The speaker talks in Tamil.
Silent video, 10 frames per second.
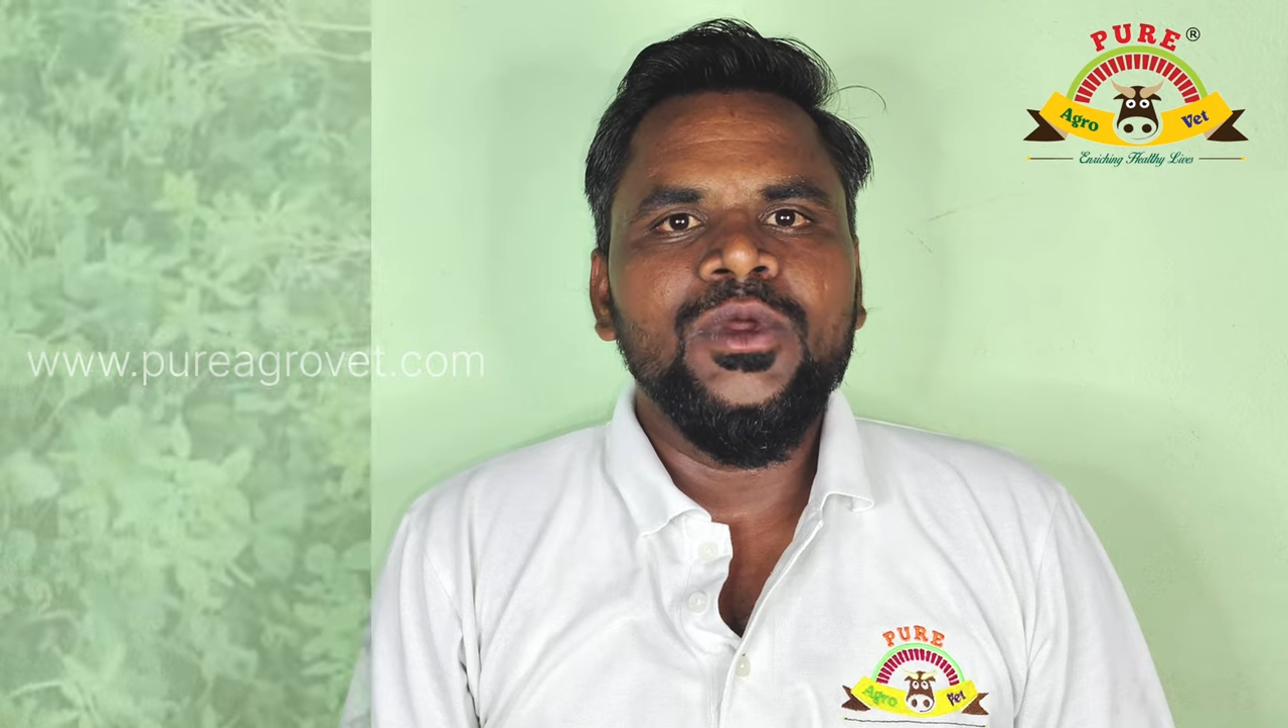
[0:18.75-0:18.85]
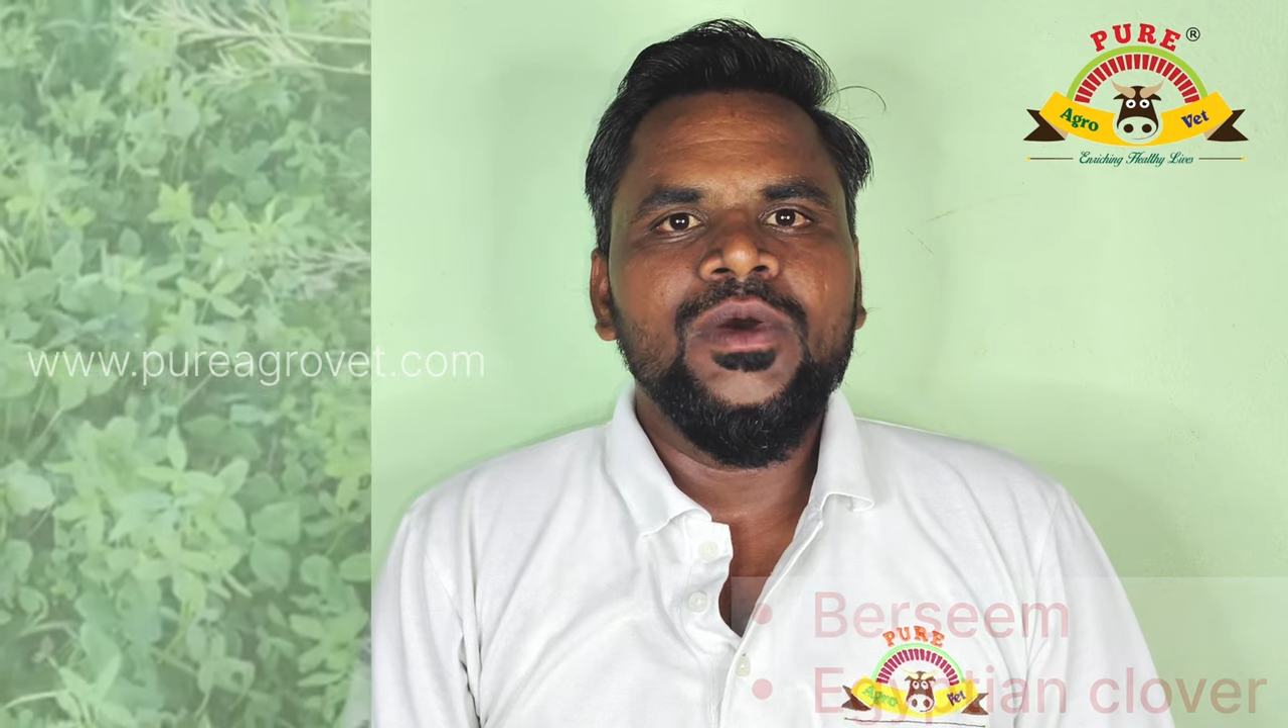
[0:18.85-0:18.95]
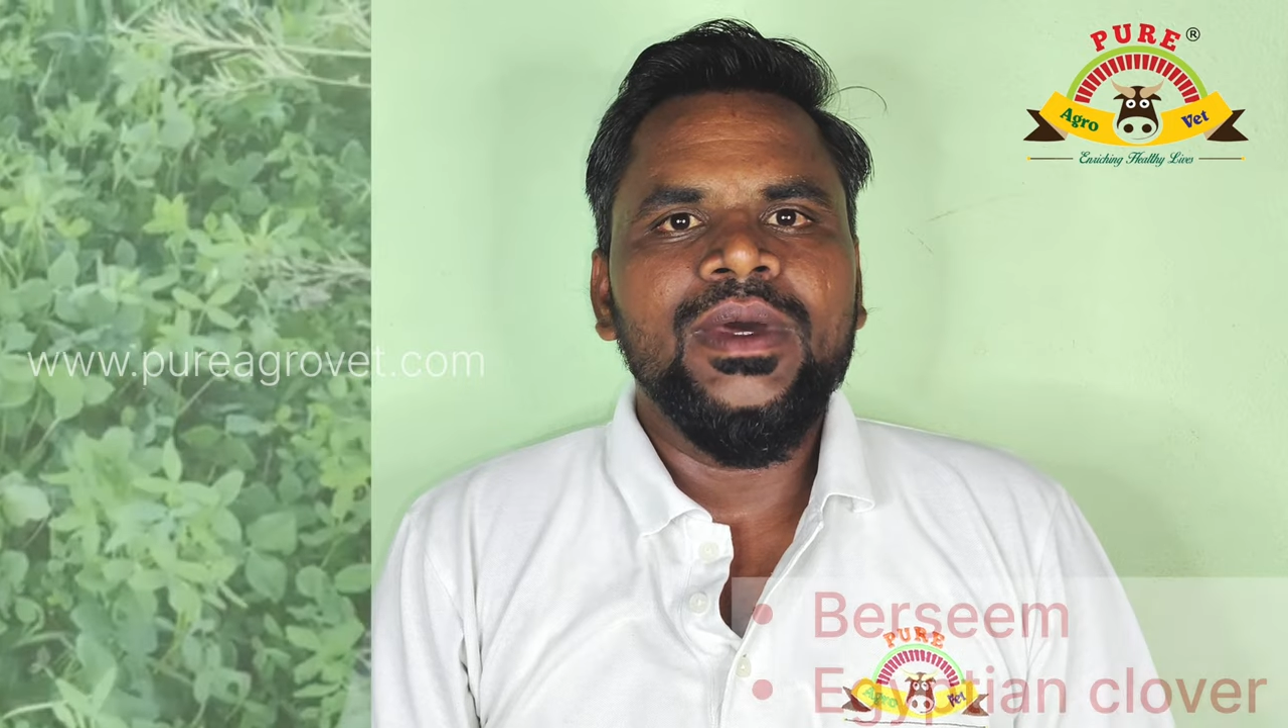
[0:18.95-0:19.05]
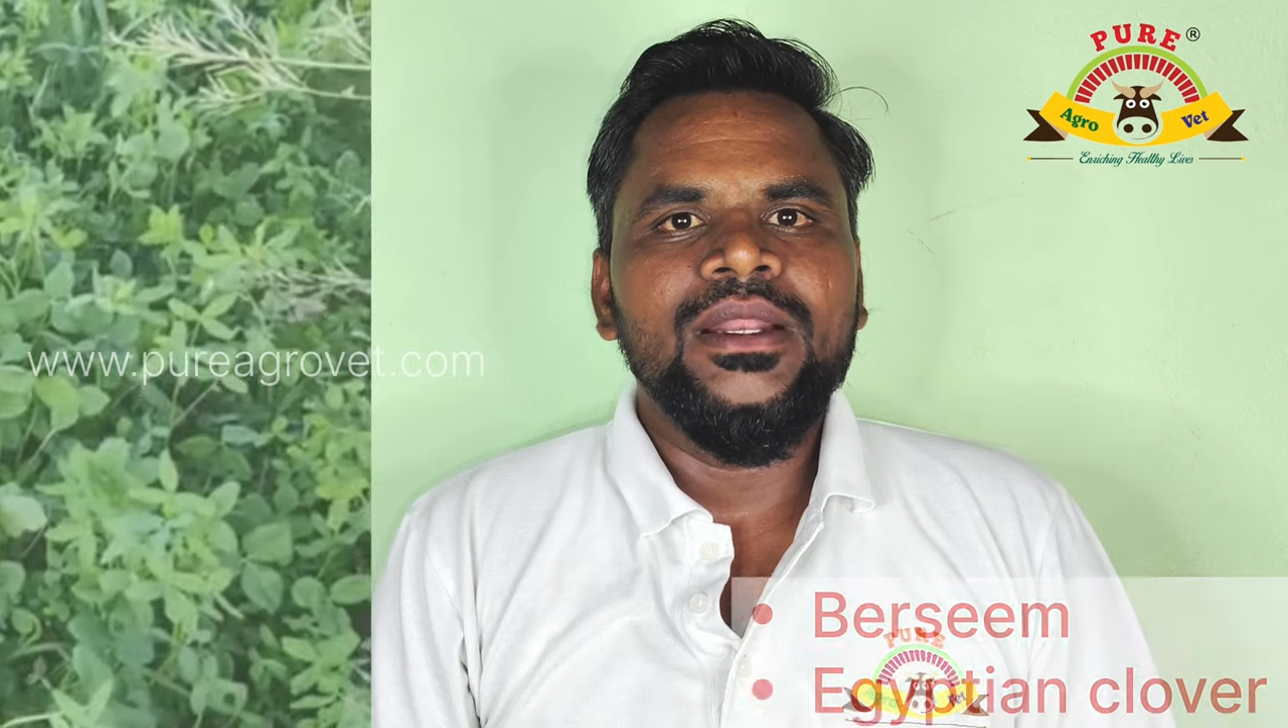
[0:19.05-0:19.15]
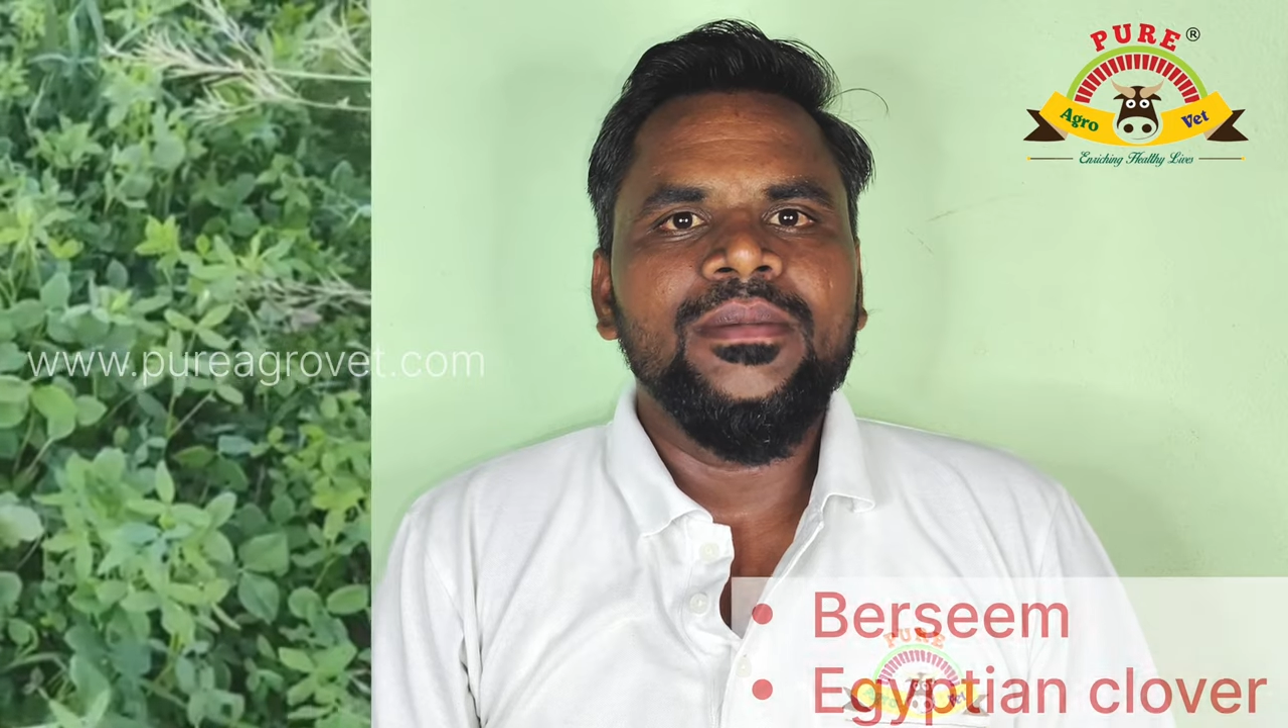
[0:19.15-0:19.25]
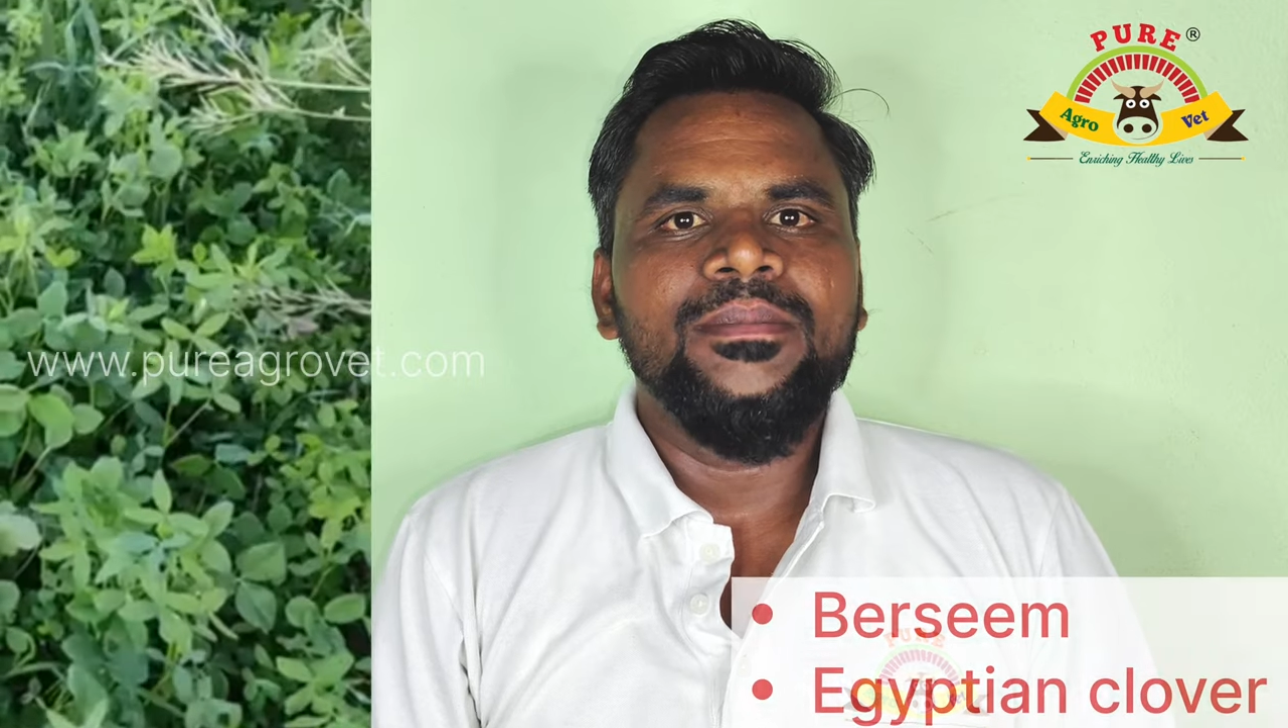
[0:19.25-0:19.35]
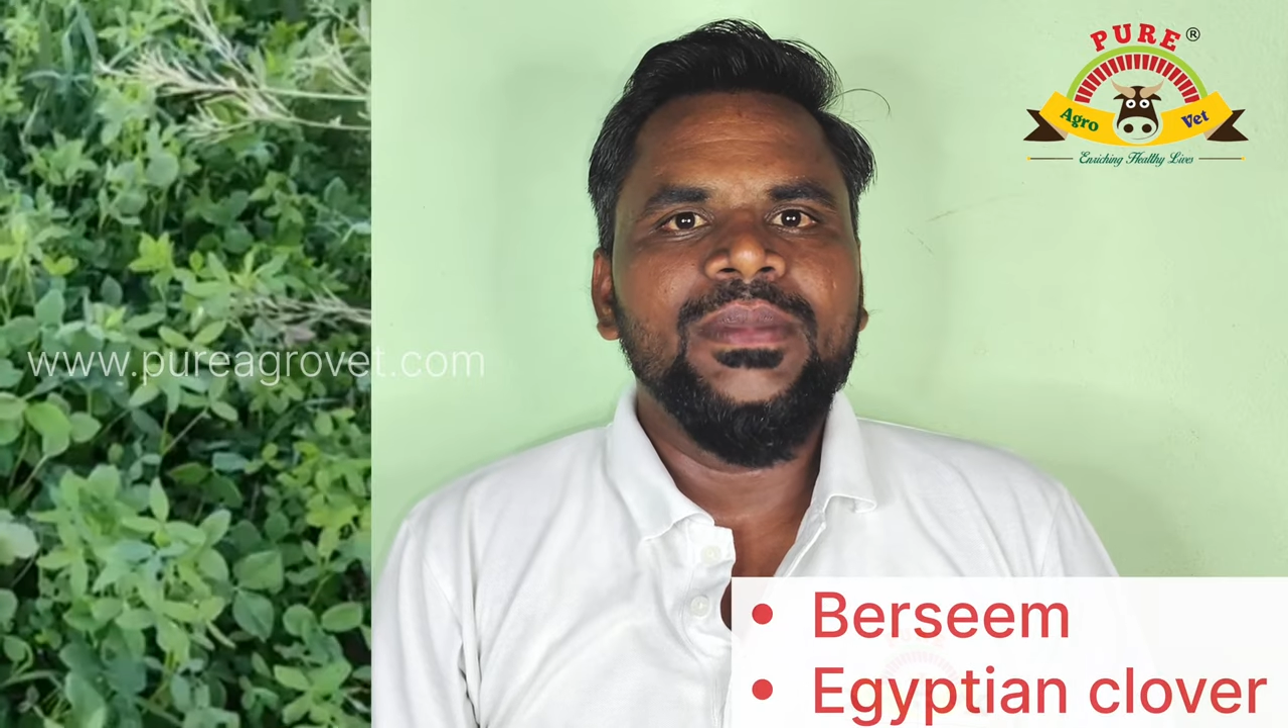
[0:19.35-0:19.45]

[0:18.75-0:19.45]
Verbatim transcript: க்ளோவர்